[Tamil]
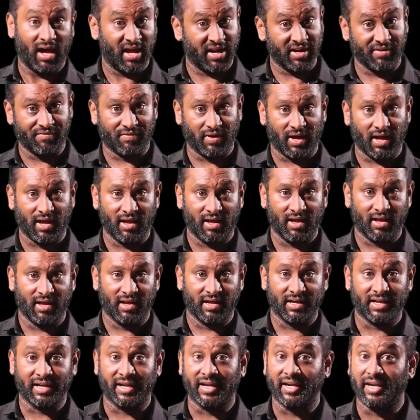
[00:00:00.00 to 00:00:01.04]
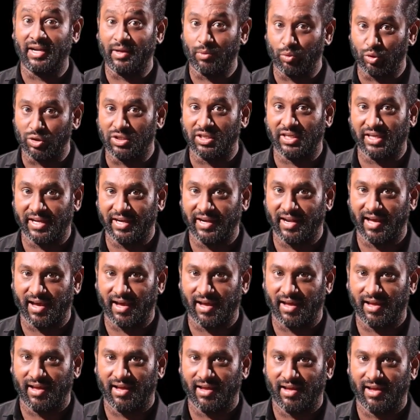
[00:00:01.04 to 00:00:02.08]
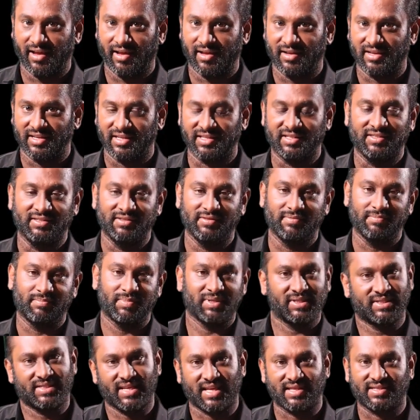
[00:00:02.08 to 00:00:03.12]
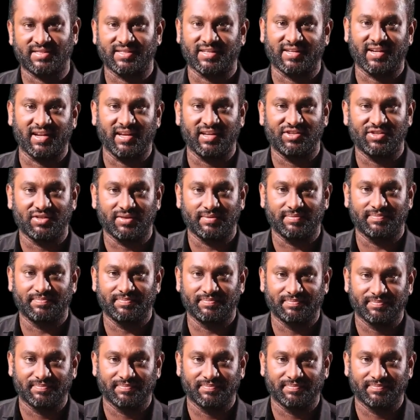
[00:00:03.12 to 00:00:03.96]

அறிவா இடஒதுக்கீடா இது பிரசாத் சிக்னேச்சர்